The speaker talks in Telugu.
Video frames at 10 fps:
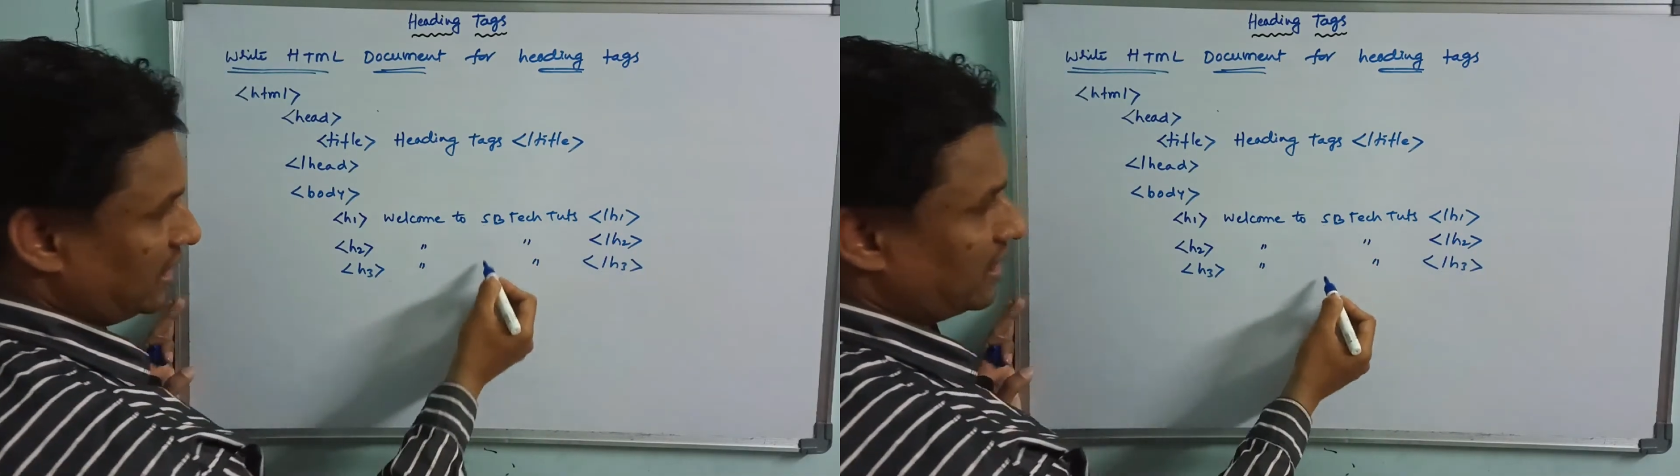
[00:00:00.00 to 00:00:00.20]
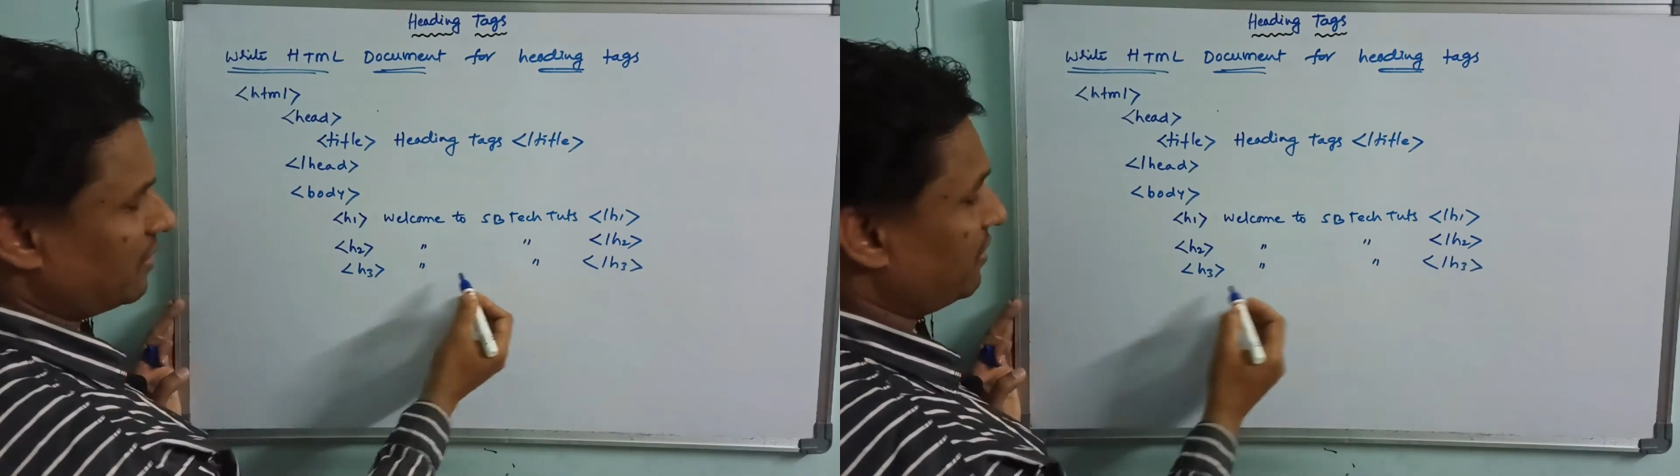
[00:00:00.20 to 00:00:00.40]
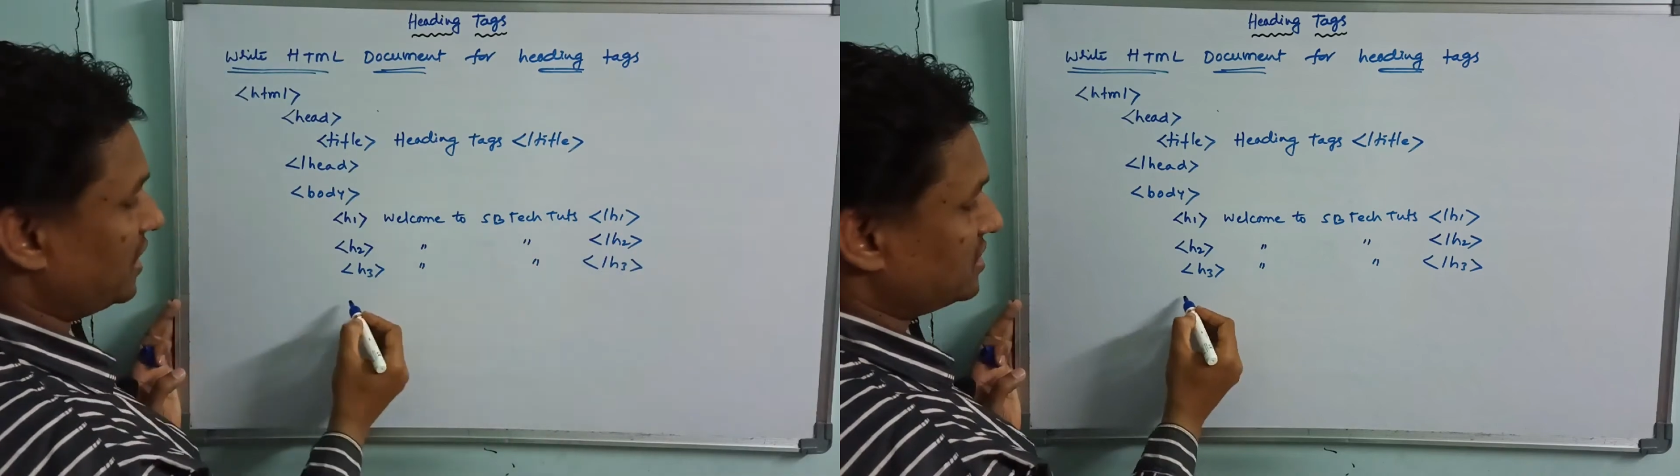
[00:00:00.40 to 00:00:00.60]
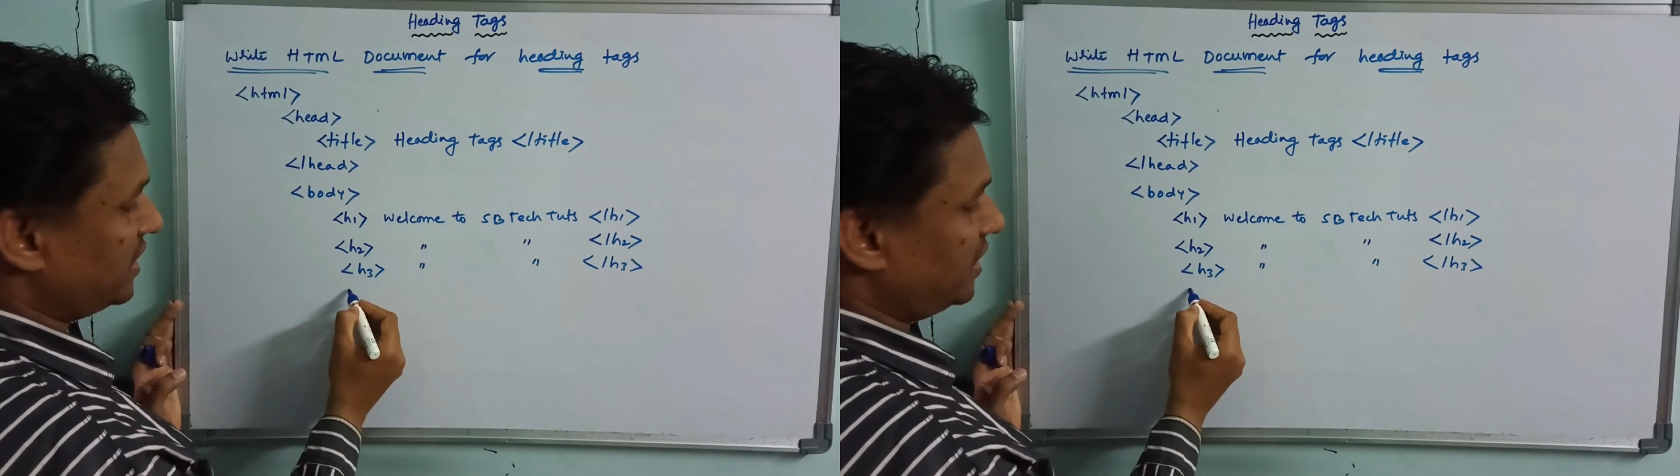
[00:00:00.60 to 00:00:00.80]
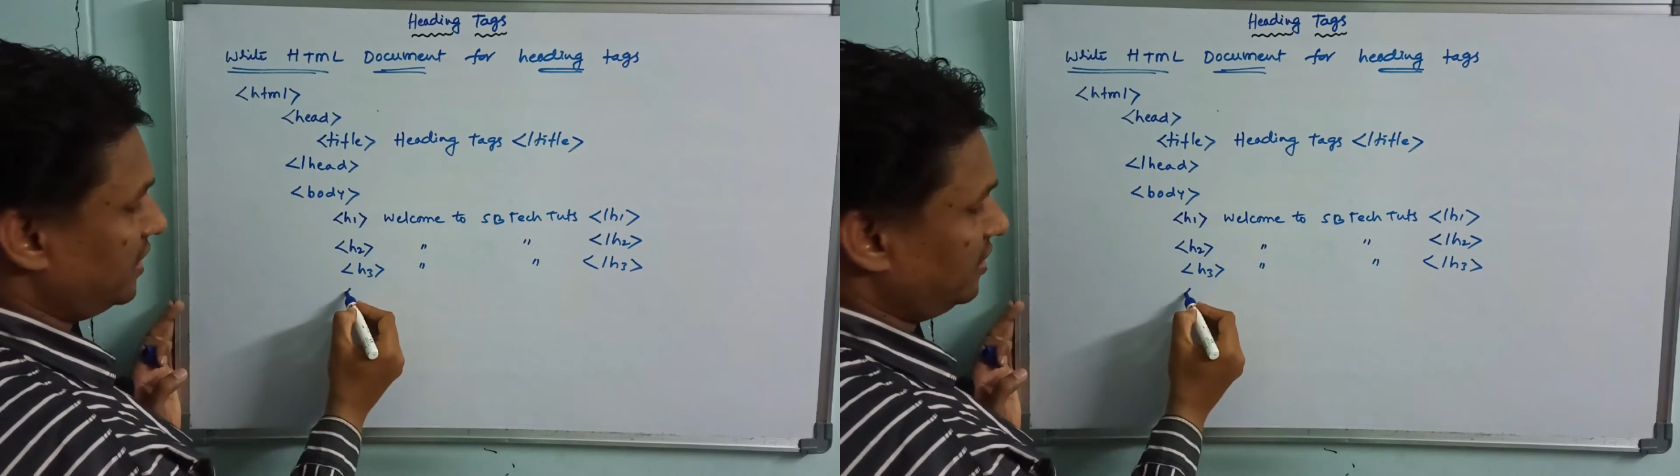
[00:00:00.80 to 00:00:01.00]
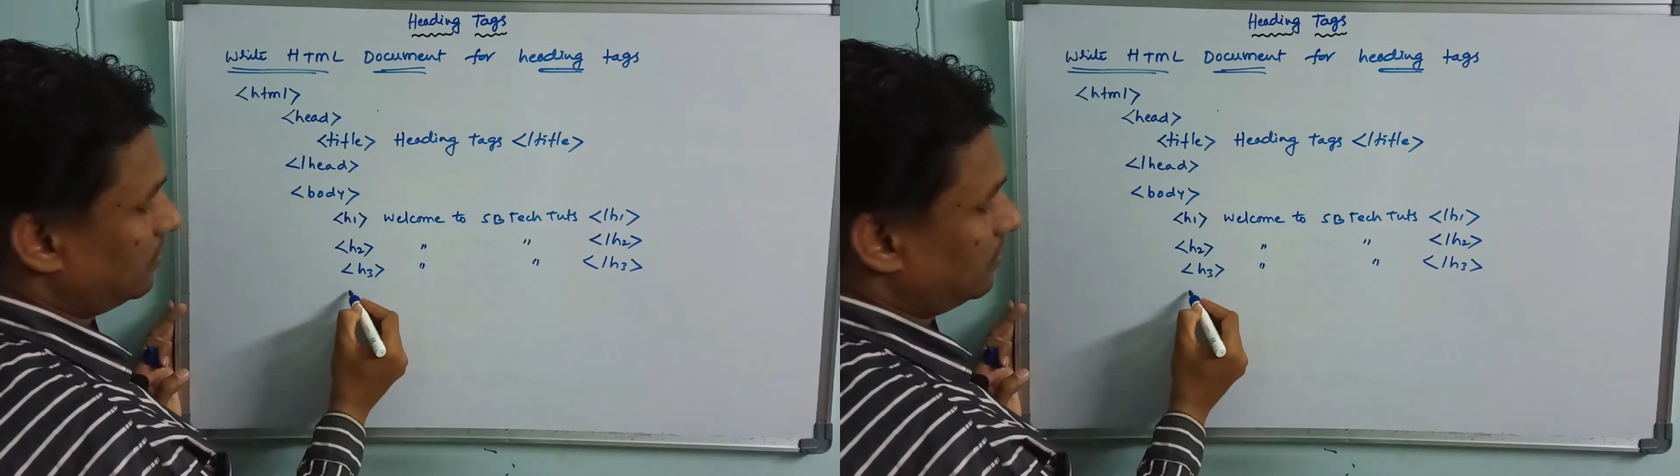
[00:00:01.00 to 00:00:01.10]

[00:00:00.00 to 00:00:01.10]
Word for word: క్లియర్గా ఇది రాసేయండి